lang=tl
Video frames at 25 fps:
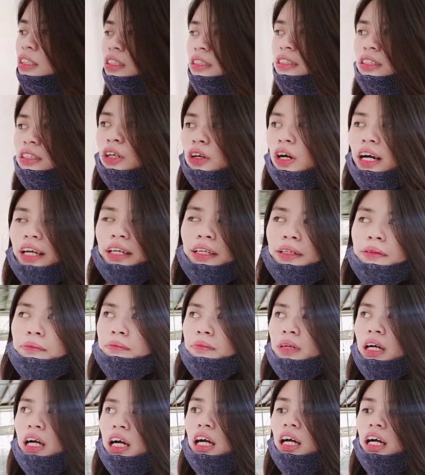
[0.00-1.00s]
So, hi
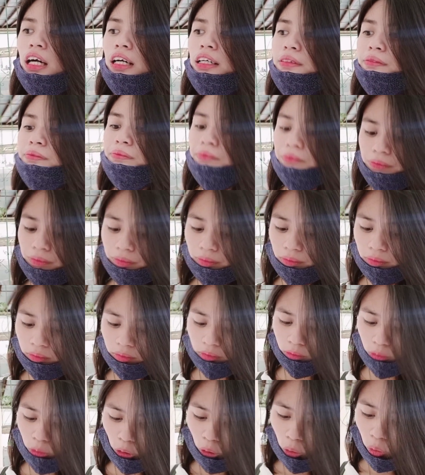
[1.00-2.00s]
Ma.
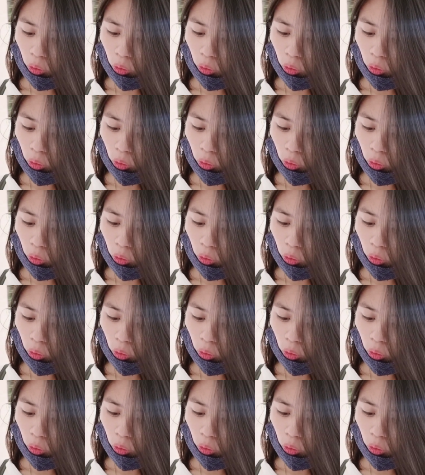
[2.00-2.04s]
Wala ko